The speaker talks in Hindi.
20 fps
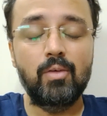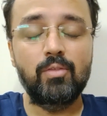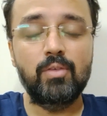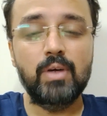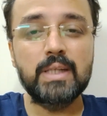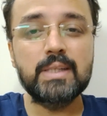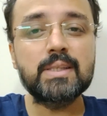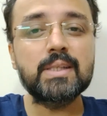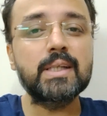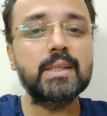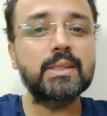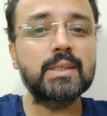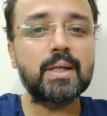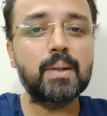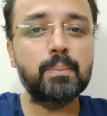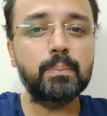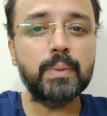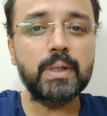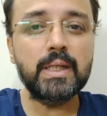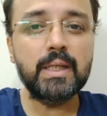वन सच
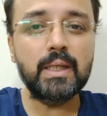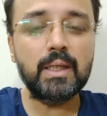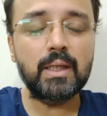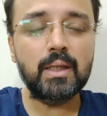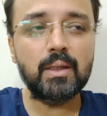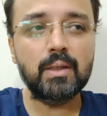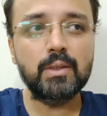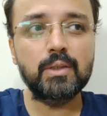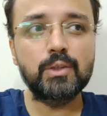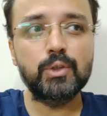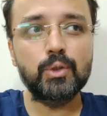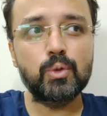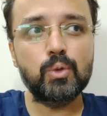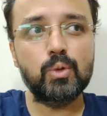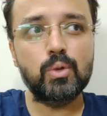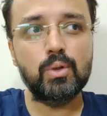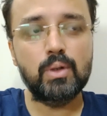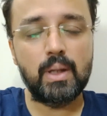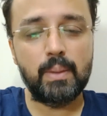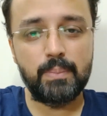कंपनी जो
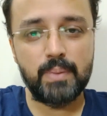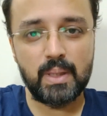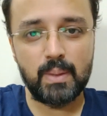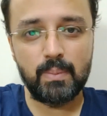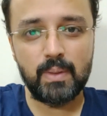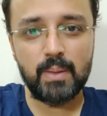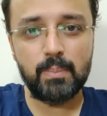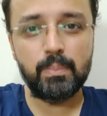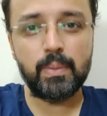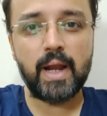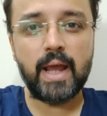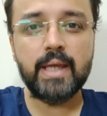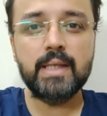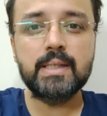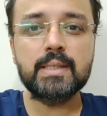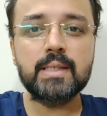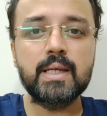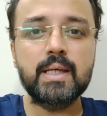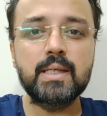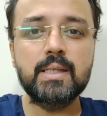अभी भी
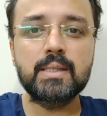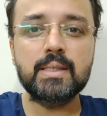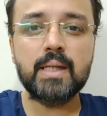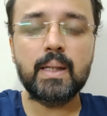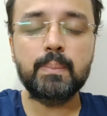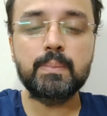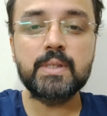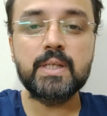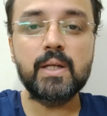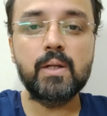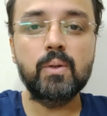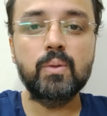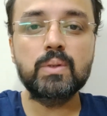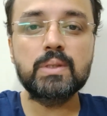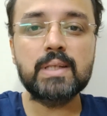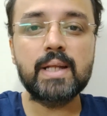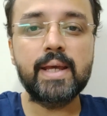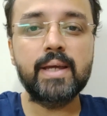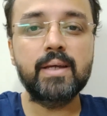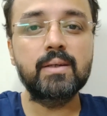प्राइस के हिसाब से
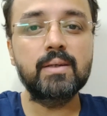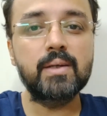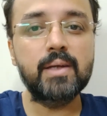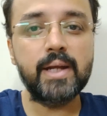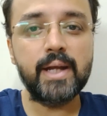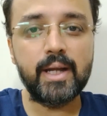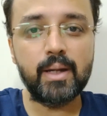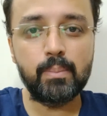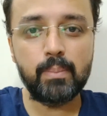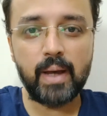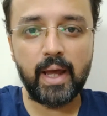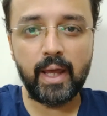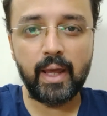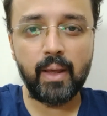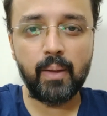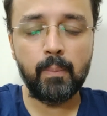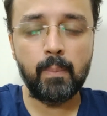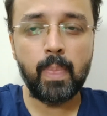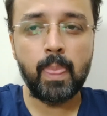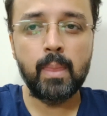लुक्स लाइक अ ग्रेट
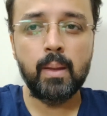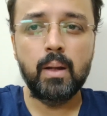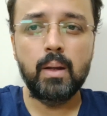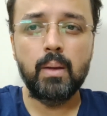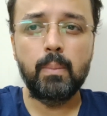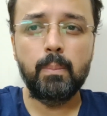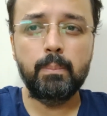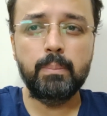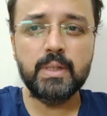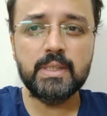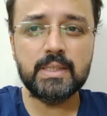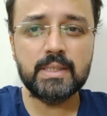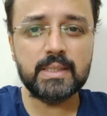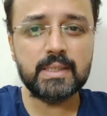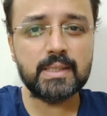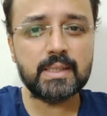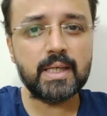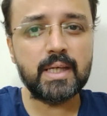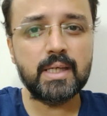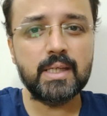बाय
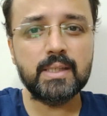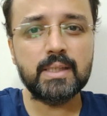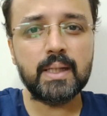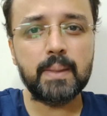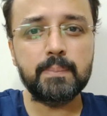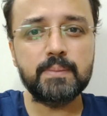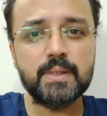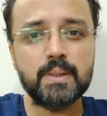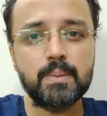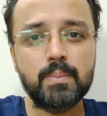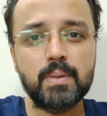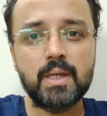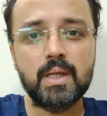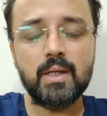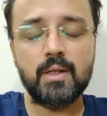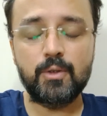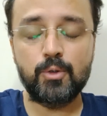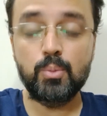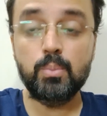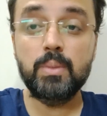बिजनेस के हिसाब से भी
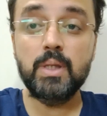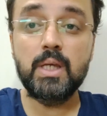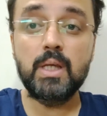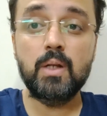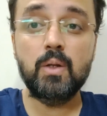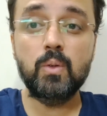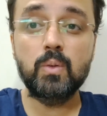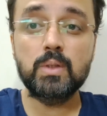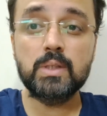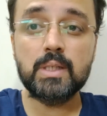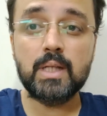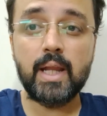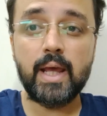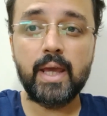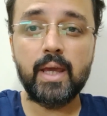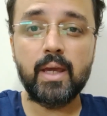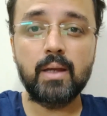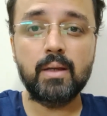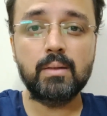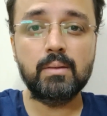टू मी लुक्स
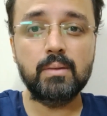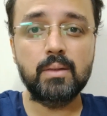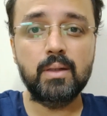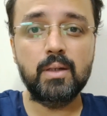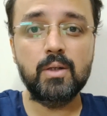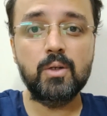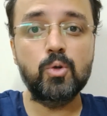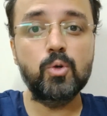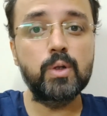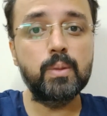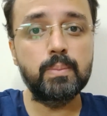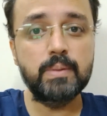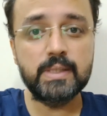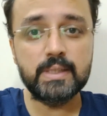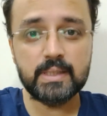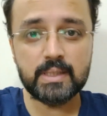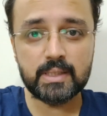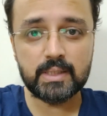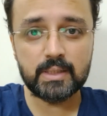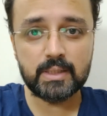लाइक अ गुड
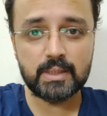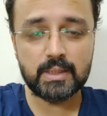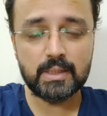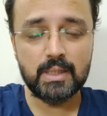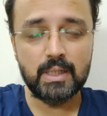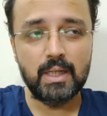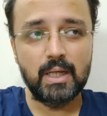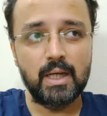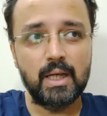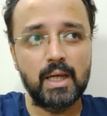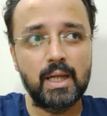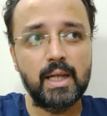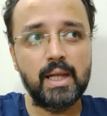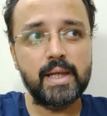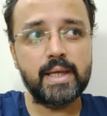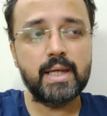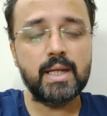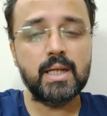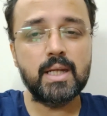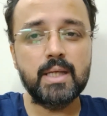बिजनेस
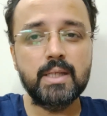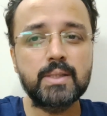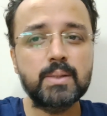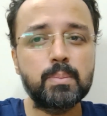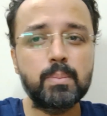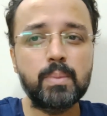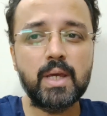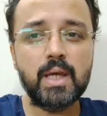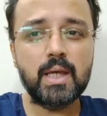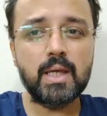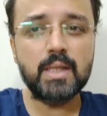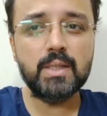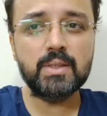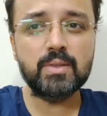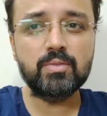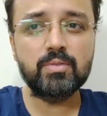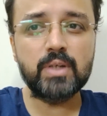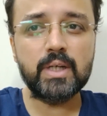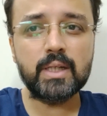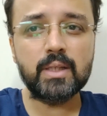लेकिन इसमें
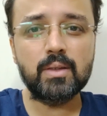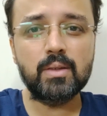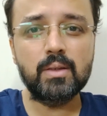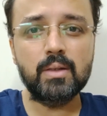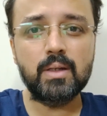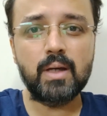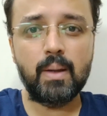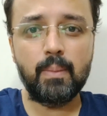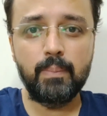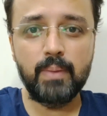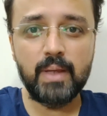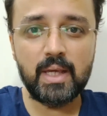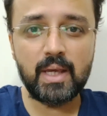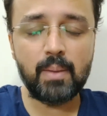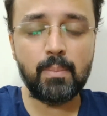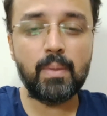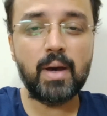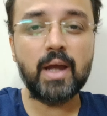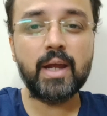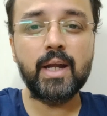इस वक्त अभी
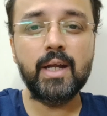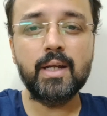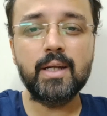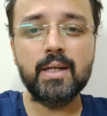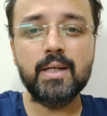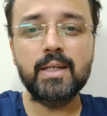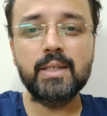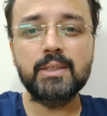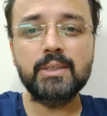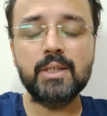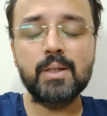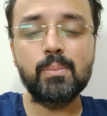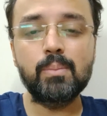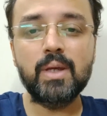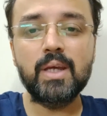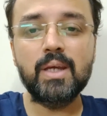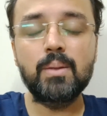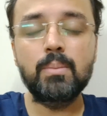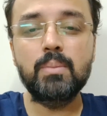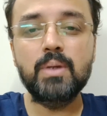के मार्केट कंडीशन
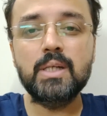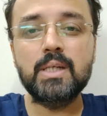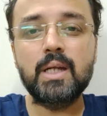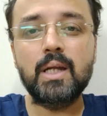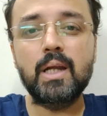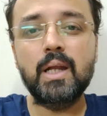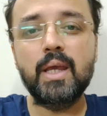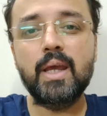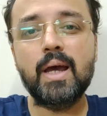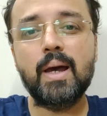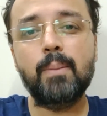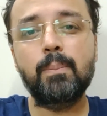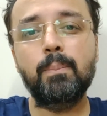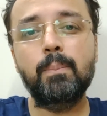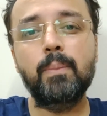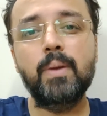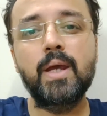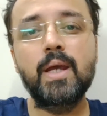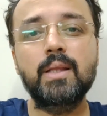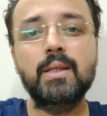में इमीडिएटली आप
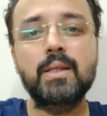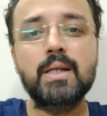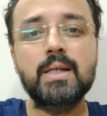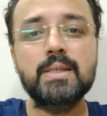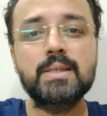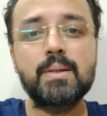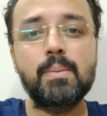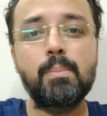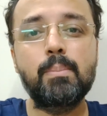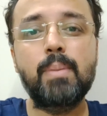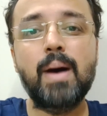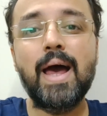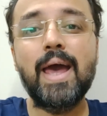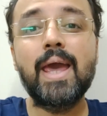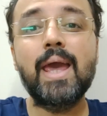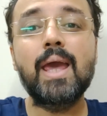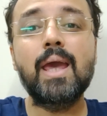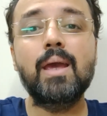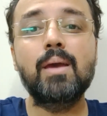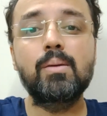एक तरह से
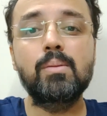बाय